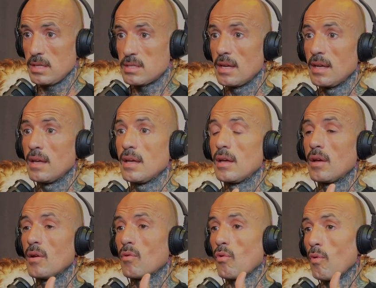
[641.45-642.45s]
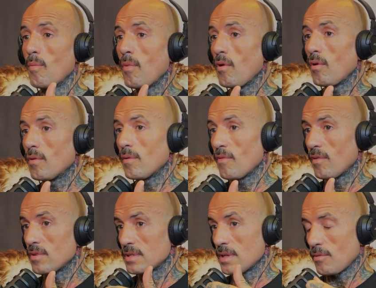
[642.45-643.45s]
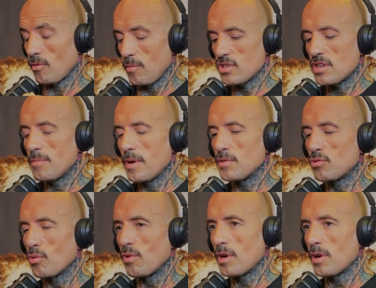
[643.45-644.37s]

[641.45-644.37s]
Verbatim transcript: Es, cómo, cómo se mueve